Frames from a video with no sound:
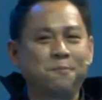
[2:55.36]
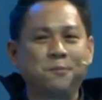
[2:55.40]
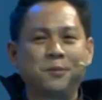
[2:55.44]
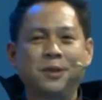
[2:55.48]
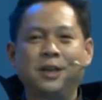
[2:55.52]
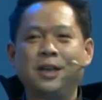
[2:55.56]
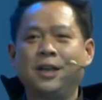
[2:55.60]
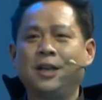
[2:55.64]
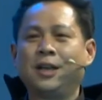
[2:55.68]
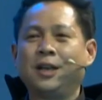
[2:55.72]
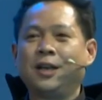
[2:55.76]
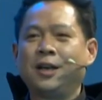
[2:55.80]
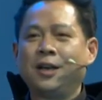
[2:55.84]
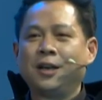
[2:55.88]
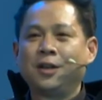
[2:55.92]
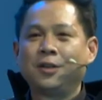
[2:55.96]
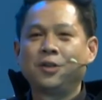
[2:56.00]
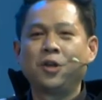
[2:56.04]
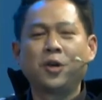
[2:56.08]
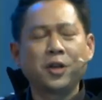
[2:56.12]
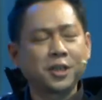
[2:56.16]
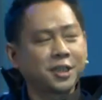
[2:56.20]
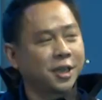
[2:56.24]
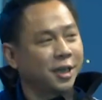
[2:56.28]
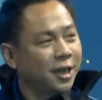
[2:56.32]
ครับ
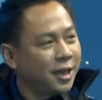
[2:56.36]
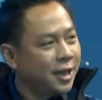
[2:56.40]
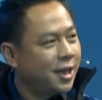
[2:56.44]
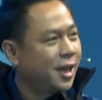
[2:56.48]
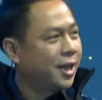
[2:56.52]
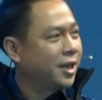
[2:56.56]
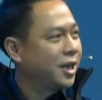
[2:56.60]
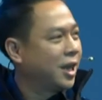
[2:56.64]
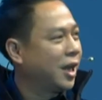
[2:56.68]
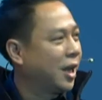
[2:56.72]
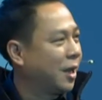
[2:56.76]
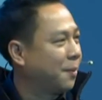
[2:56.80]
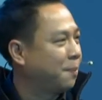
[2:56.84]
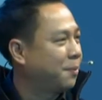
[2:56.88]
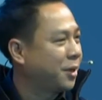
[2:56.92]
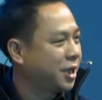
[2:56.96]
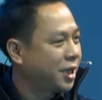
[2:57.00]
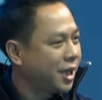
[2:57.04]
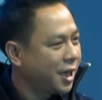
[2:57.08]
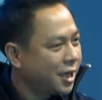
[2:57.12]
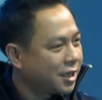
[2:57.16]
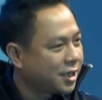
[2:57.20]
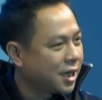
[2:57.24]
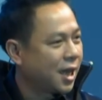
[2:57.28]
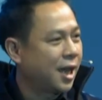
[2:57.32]
โดยเฉลี่ยเนี่ย
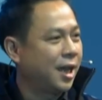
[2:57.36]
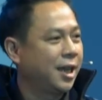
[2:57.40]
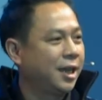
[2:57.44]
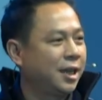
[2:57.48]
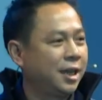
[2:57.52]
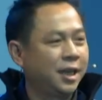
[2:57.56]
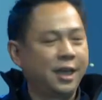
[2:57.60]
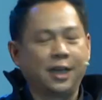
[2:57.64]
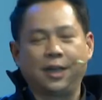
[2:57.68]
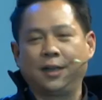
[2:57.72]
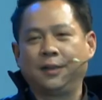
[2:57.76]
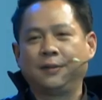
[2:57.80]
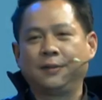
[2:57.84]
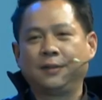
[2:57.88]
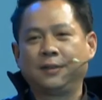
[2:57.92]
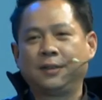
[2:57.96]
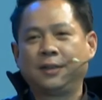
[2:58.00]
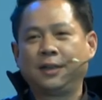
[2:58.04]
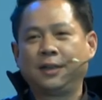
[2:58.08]
ประเทศไทยเนี่ย